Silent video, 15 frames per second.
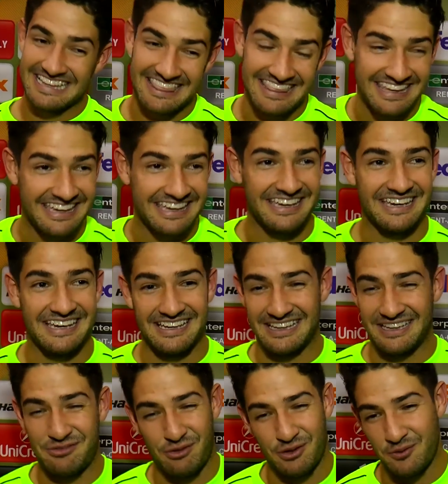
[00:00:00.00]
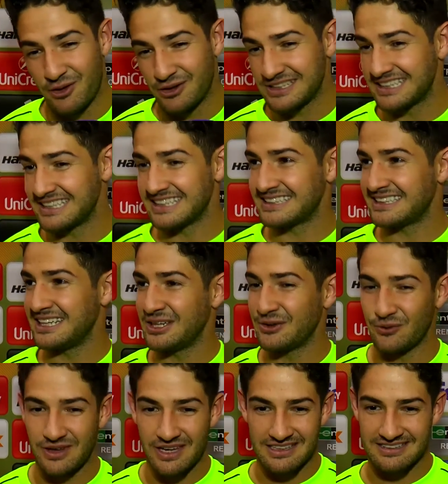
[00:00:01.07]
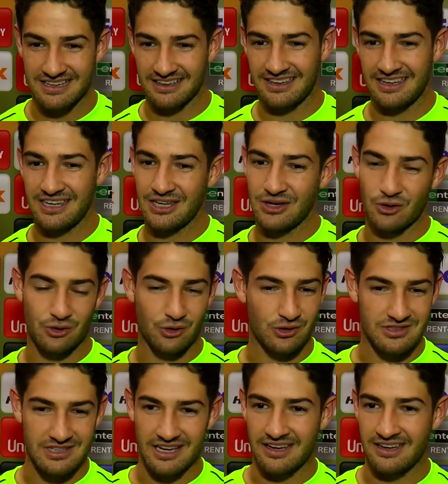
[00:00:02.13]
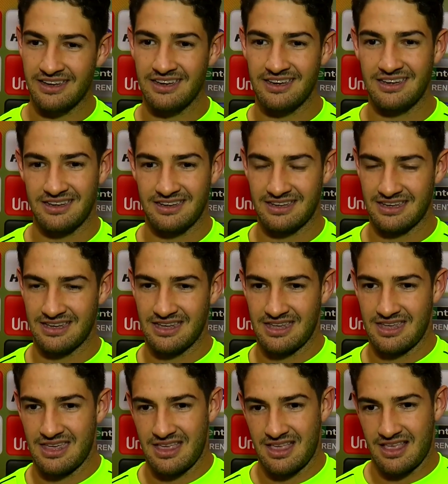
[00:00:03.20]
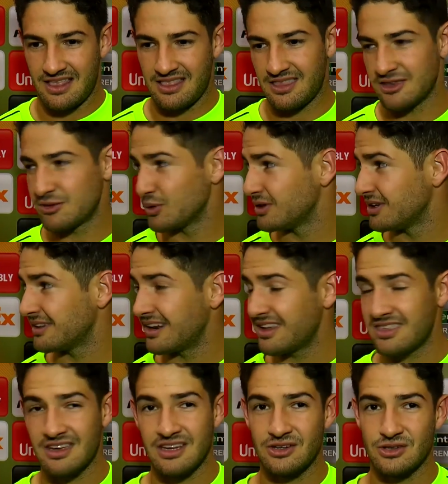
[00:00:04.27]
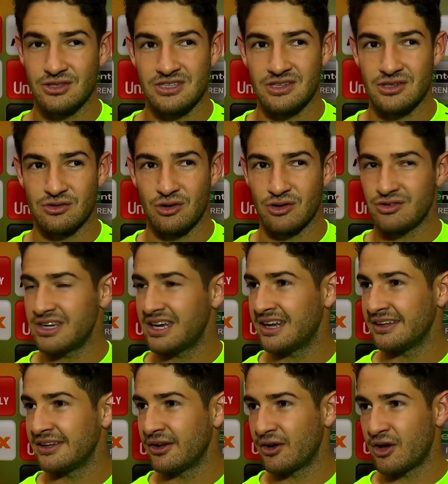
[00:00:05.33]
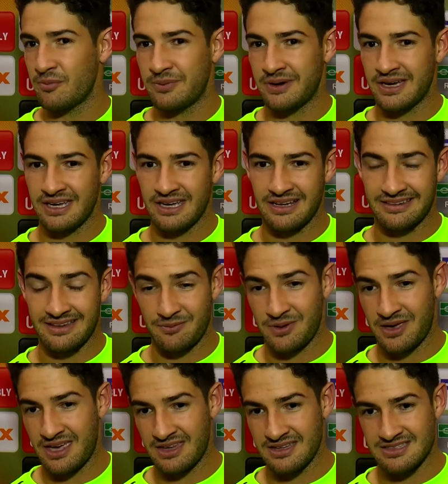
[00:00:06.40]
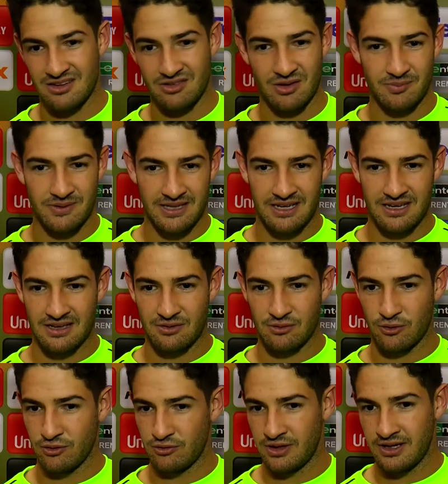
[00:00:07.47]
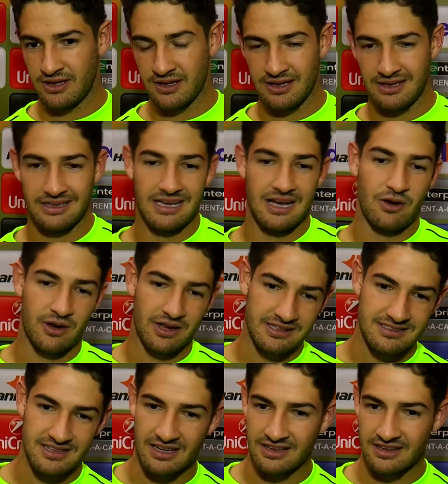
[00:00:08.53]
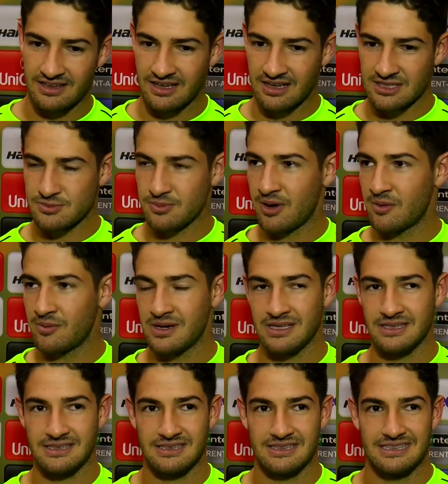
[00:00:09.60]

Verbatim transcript: Sí, el fútbol es así, un día está aquí, otro está ahí. Después de tres años yo volvía en Europa, él también estaba en Milan, volver y ahora está ahí a Las Palmas.